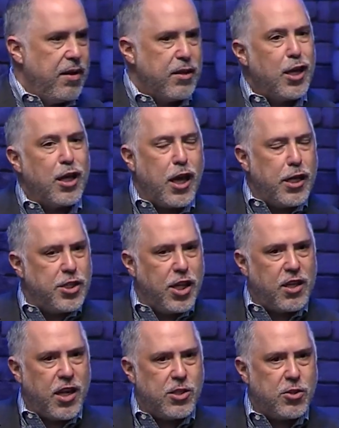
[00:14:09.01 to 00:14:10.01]
¿Qué quiere
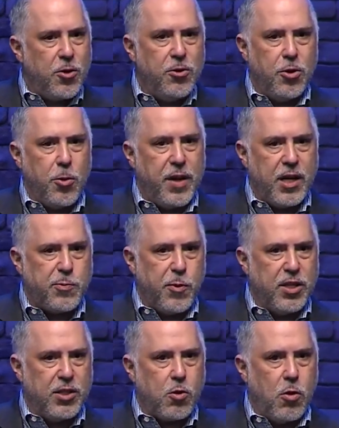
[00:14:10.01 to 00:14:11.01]
decir Cristo? No me
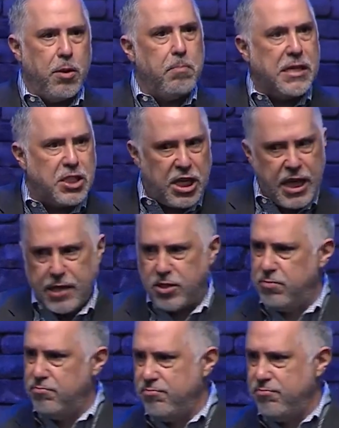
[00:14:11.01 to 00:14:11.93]
respondes con Mesías.